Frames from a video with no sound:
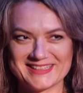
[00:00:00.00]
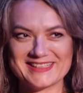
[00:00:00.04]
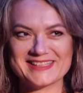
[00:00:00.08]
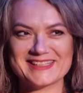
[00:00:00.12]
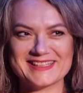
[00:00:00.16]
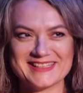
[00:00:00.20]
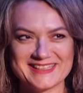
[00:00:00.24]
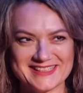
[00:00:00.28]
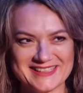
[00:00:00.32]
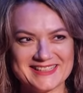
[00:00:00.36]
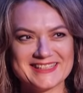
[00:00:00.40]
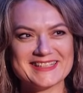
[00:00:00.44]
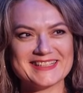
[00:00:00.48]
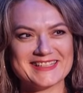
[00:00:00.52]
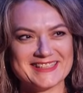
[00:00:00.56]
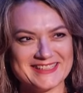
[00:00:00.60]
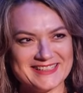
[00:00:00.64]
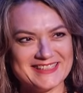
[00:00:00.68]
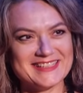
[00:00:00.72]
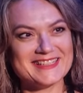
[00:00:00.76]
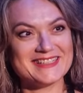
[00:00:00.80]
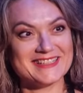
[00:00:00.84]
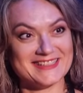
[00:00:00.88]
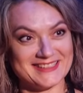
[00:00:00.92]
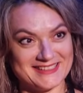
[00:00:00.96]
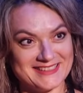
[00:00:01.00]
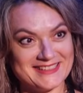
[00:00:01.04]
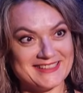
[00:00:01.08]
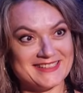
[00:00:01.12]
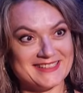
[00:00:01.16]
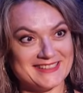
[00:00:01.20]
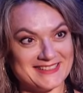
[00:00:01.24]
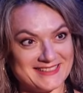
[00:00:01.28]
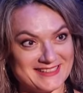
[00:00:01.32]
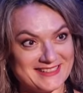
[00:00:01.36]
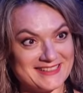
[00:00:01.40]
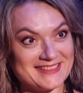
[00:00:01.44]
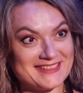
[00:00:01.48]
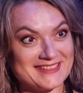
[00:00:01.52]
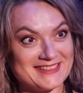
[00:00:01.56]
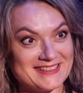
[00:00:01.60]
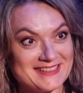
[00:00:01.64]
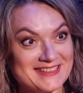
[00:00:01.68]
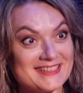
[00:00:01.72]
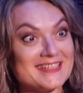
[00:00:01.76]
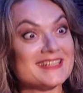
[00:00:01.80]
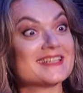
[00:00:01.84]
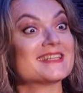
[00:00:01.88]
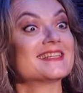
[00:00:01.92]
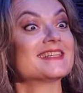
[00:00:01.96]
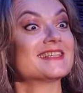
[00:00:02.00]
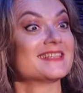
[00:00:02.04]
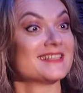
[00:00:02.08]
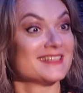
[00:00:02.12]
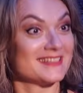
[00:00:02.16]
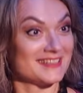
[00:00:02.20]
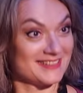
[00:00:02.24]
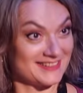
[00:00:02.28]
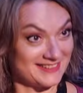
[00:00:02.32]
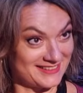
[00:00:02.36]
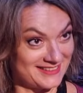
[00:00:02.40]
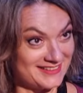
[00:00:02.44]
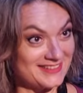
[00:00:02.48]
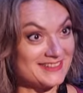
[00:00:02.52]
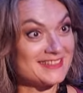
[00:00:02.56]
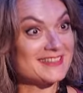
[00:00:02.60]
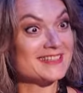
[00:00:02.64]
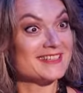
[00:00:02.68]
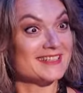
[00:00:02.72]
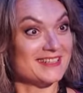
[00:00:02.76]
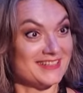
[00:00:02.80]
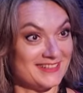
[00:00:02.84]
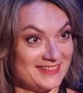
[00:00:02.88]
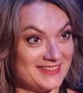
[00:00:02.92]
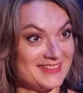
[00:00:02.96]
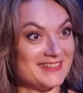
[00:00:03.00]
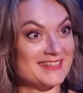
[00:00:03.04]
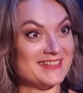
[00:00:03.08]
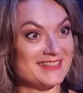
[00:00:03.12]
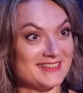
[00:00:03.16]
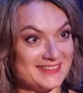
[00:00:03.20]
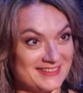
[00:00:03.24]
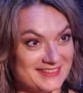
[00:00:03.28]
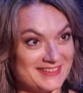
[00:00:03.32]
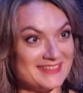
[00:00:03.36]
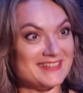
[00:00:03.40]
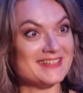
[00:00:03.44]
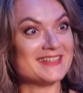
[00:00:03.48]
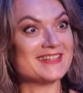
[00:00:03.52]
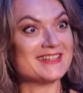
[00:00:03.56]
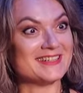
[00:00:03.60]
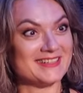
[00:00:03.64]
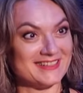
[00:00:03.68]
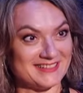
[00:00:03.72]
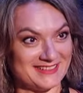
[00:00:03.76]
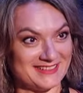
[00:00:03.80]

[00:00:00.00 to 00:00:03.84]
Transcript: Да, ребята работают и с National Geographic ага, тоже. Ага.